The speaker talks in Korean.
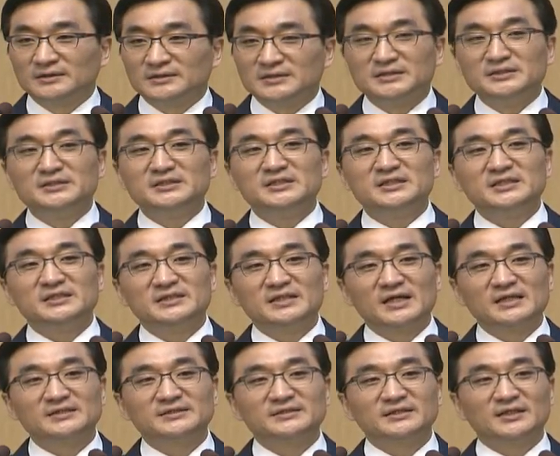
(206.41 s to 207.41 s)
진실이 있다
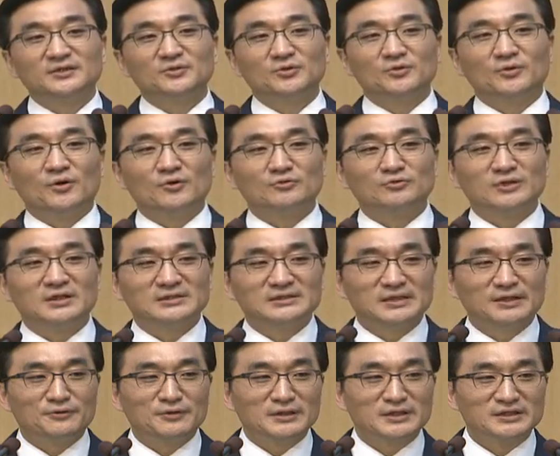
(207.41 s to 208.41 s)
할지라도 억울한
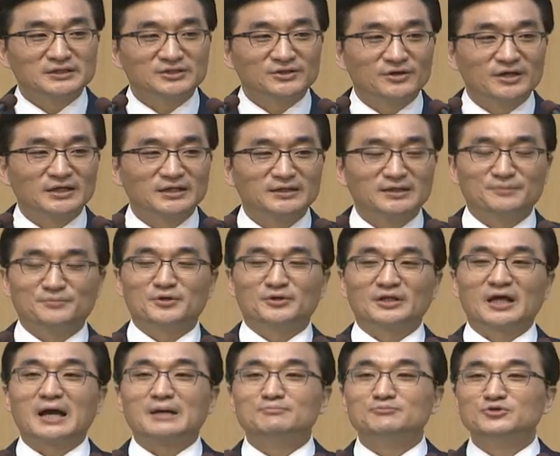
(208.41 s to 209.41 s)
상황에 처하게
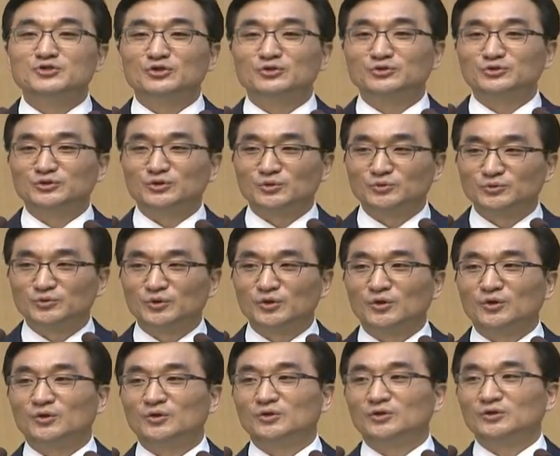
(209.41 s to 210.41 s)
되면
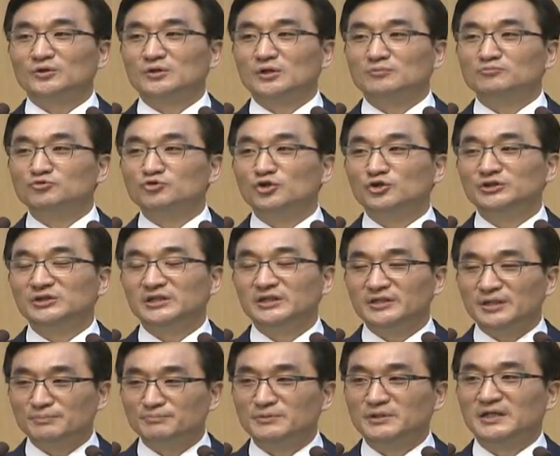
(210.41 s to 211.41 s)
감정적으로 어, 무너지게
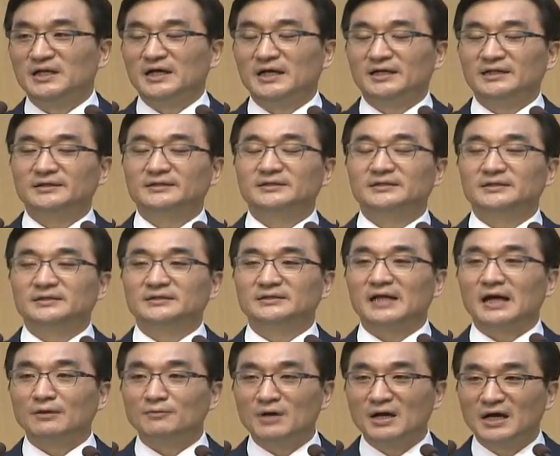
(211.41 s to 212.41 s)
됩니다.
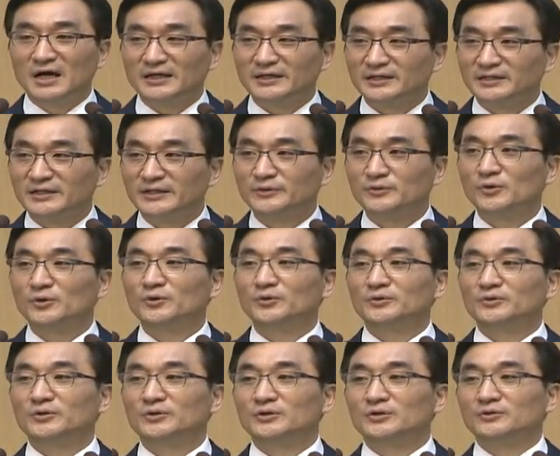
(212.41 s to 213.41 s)
당황하게
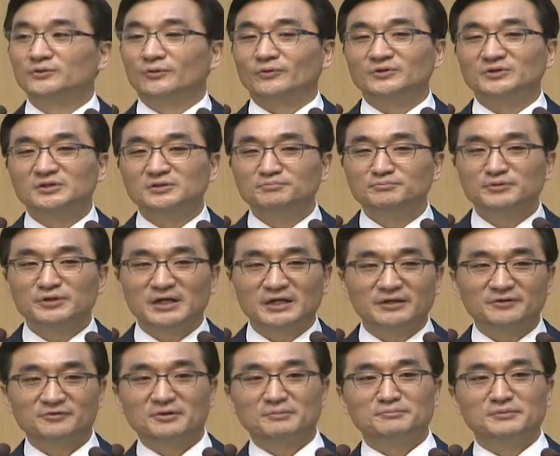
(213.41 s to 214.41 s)
되고 또
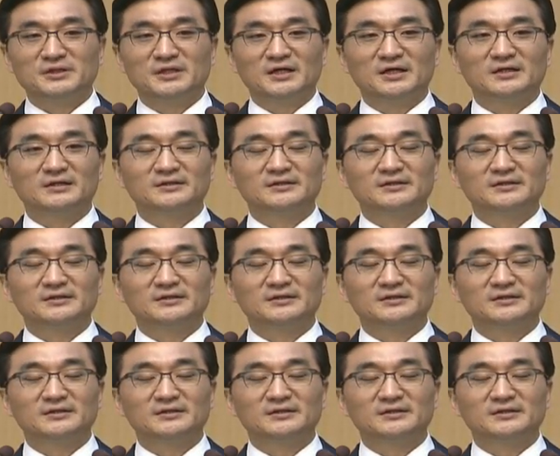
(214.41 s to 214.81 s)
흥분하게 됩니다.